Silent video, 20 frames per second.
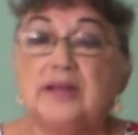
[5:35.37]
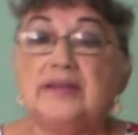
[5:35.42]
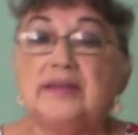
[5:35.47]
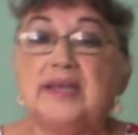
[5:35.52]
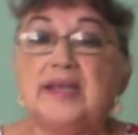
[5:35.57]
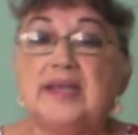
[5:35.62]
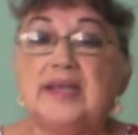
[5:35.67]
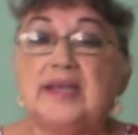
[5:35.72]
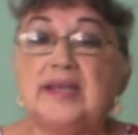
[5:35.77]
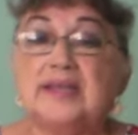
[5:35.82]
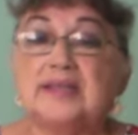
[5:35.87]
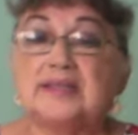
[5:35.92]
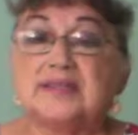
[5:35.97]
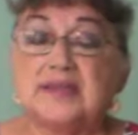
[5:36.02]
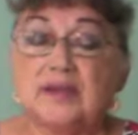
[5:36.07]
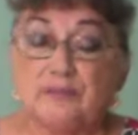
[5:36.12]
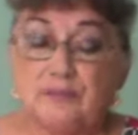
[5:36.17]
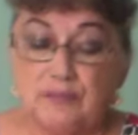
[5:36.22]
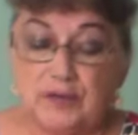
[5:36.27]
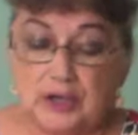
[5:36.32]
de
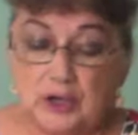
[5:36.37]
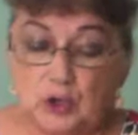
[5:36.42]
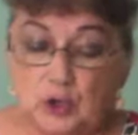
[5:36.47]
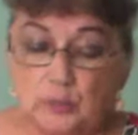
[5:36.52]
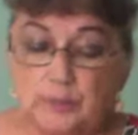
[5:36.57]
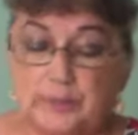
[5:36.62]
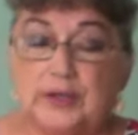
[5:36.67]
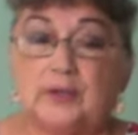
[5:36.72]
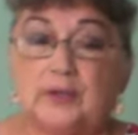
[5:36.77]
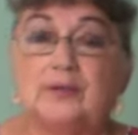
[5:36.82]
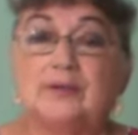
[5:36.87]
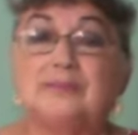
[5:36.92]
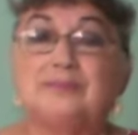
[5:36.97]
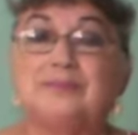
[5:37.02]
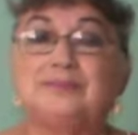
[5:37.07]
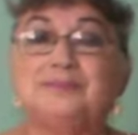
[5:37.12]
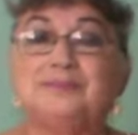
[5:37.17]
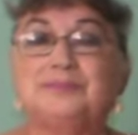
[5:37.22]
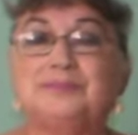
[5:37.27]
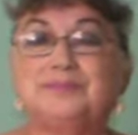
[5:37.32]
ese fenómeno.
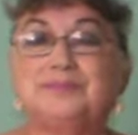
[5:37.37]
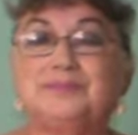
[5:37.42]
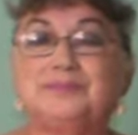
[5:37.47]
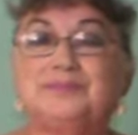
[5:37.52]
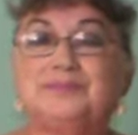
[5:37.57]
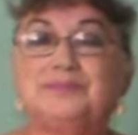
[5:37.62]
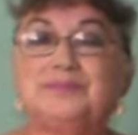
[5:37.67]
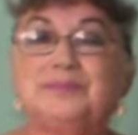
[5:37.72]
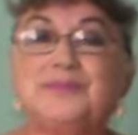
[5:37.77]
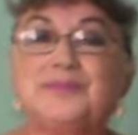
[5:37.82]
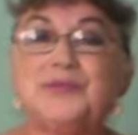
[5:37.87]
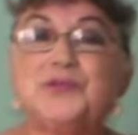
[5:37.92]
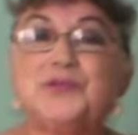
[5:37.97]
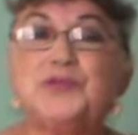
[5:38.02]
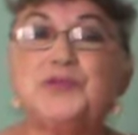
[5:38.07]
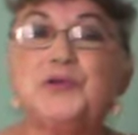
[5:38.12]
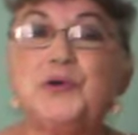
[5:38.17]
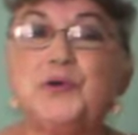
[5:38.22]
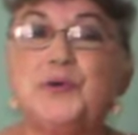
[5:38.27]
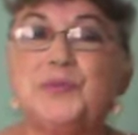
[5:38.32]

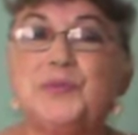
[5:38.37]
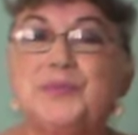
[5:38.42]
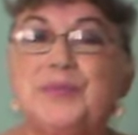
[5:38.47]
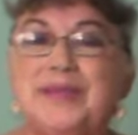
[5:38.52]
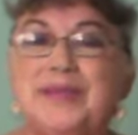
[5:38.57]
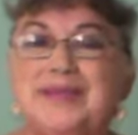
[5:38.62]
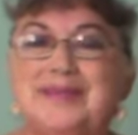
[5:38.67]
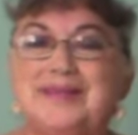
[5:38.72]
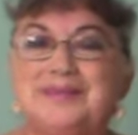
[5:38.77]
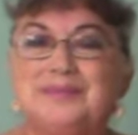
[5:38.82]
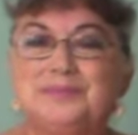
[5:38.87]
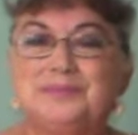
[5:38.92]
Shupi